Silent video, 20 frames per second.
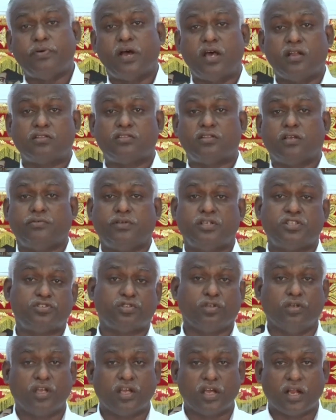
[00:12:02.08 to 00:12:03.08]
பார்த்தவர்
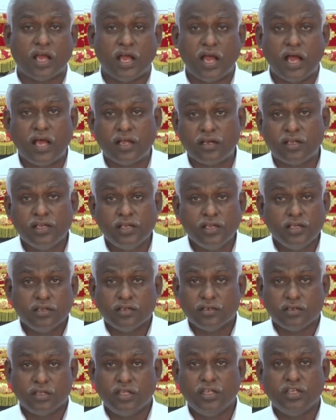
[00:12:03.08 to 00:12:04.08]
சொல்லுகிறார்
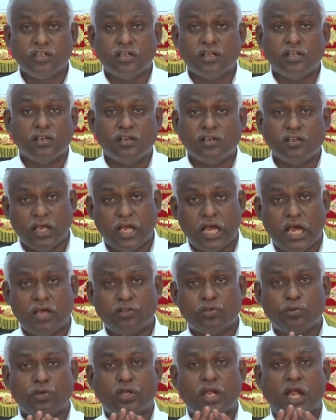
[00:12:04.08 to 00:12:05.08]
நீங்கள்
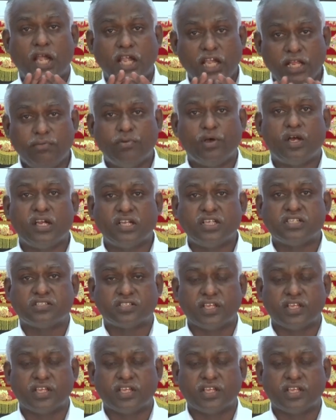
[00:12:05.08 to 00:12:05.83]
ஏதாவது ஒரு அழிவான